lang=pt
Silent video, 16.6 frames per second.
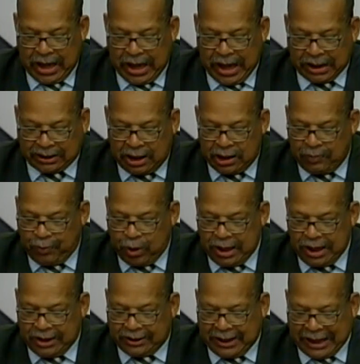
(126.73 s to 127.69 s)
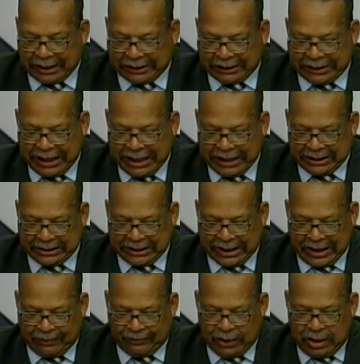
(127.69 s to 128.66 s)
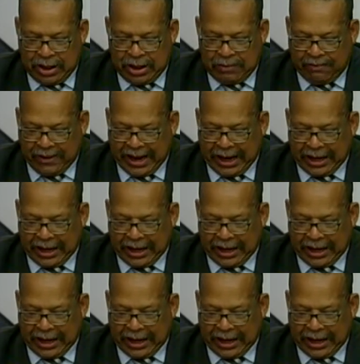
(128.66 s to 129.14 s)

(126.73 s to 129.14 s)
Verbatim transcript: Aquele, porém, que atenta para